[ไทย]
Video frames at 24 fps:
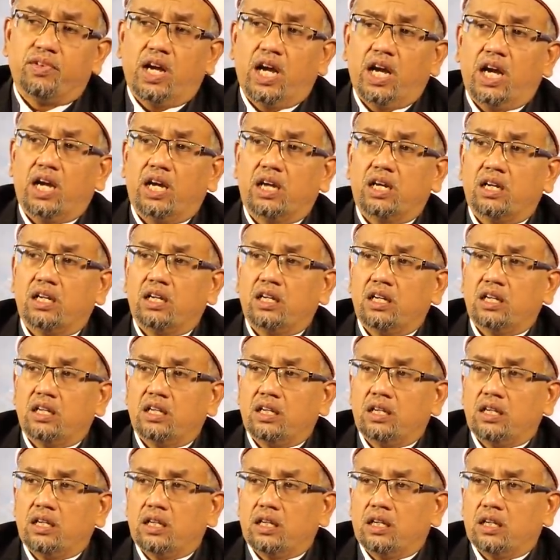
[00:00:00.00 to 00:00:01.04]
นะ
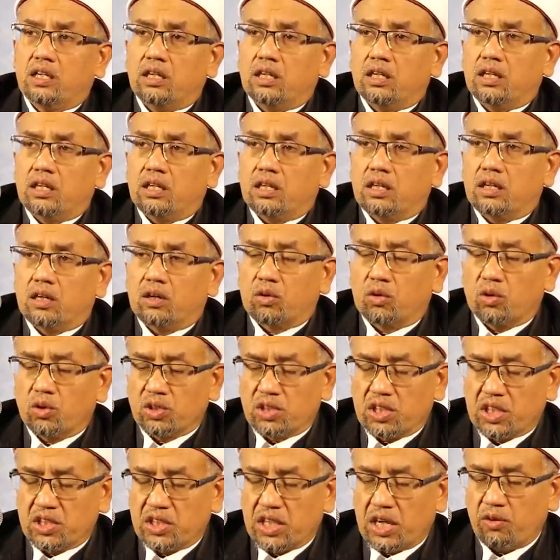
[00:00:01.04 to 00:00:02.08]
ก็ค
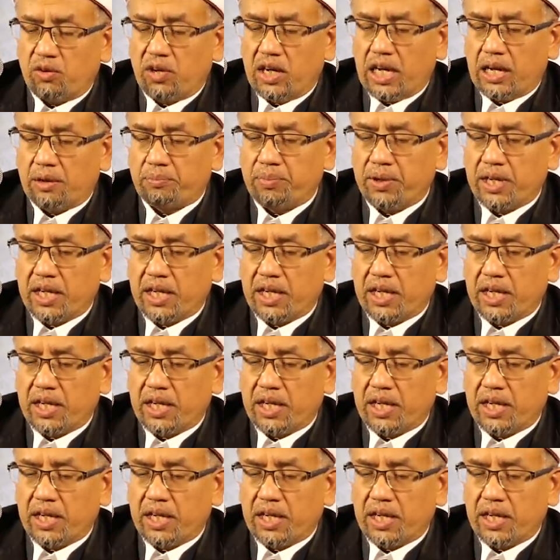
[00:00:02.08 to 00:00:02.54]
งจะใช้เวลา